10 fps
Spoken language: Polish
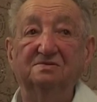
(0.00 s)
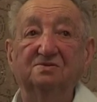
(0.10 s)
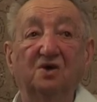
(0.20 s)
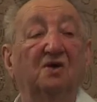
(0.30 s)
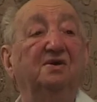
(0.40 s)

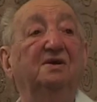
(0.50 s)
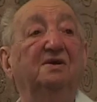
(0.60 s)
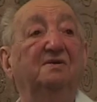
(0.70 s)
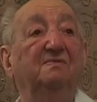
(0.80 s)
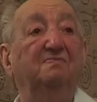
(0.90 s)
No
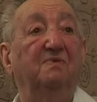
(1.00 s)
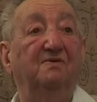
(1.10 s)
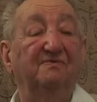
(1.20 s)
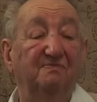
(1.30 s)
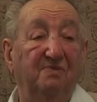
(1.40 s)
i po,
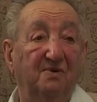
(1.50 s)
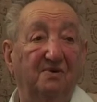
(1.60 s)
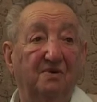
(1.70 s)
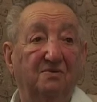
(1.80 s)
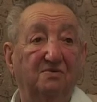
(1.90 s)
po
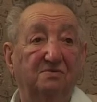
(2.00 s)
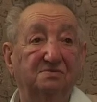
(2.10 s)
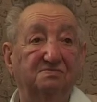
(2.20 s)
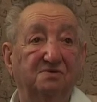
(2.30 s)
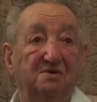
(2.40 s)
roku,
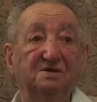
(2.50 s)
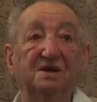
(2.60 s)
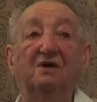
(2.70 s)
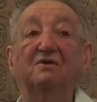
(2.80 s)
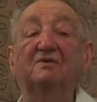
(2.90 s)
po
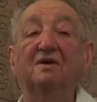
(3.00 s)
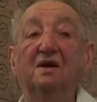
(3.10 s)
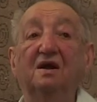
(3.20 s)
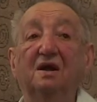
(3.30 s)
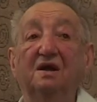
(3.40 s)
jego,
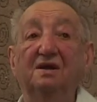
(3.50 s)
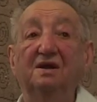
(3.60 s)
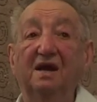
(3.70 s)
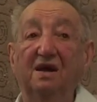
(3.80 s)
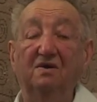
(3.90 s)

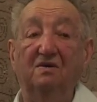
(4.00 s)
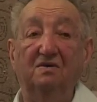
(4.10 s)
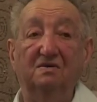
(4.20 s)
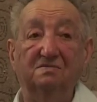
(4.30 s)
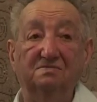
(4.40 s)

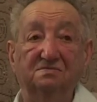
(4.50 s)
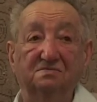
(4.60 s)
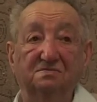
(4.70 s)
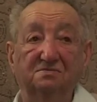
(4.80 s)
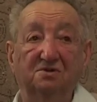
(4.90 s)
jego,
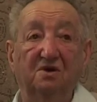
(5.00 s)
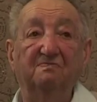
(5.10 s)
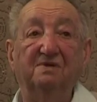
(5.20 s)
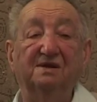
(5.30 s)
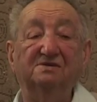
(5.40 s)
on
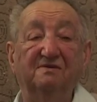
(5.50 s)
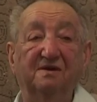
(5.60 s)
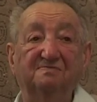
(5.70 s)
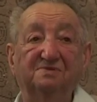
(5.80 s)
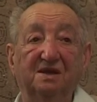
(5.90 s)

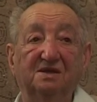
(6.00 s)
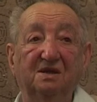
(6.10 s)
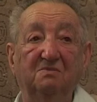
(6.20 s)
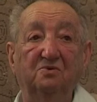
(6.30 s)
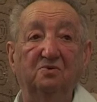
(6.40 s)
pracował
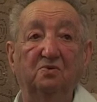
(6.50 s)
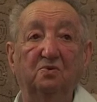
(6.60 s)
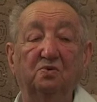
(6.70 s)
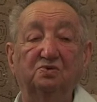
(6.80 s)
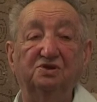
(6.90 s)
przedtem u
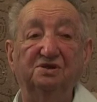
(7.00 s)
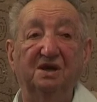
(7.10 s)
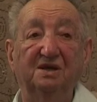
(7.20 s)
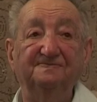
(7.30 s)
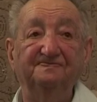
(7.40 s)

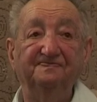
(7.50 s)
ucznia